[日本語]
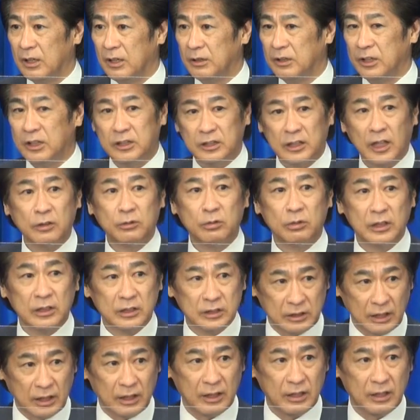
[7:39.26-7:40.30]
一体となっ
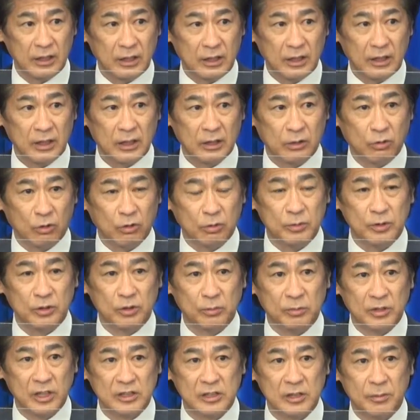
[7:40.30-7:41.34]
て国民
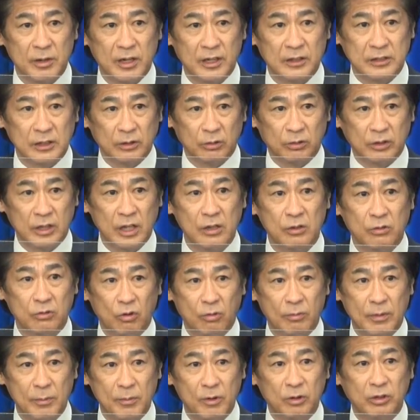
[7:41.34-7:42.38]
の皆様方の健
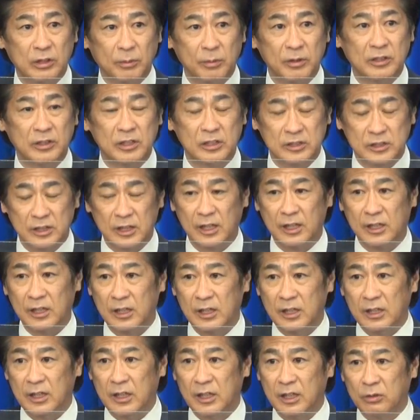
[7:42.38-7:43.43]
康を守るためにですね
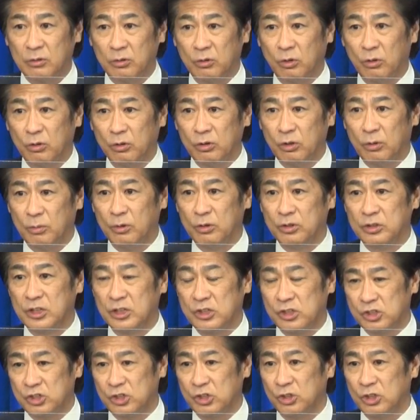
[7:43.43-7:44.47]
この予防接
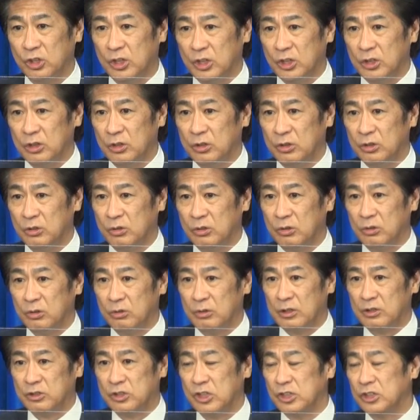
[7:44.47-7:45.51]
種
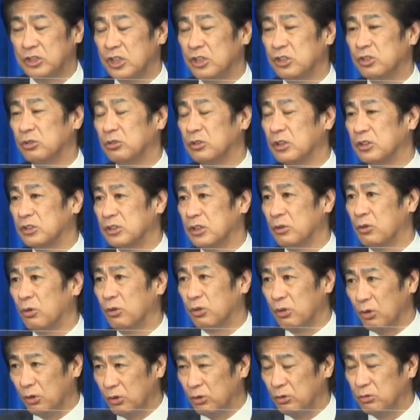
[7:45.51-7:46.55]
ワクチン接種をですねご
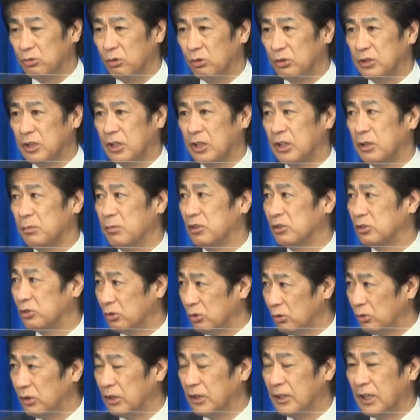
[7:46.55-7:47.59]
協力をいただきます
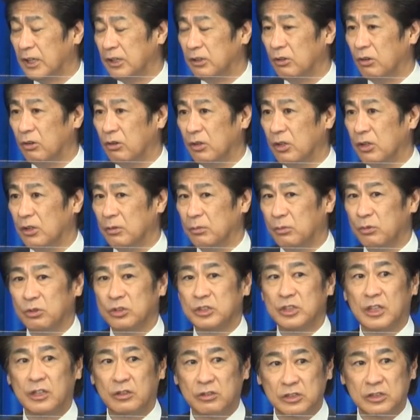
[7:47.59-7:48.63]
ようにお願いを申
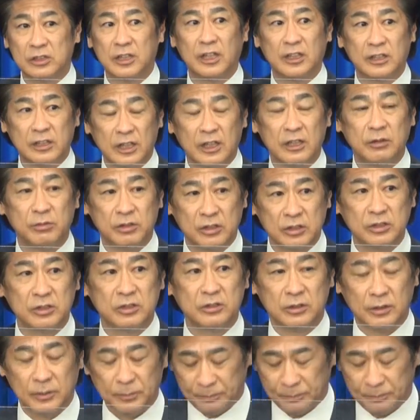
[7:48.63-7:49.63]
し上げる次第であります。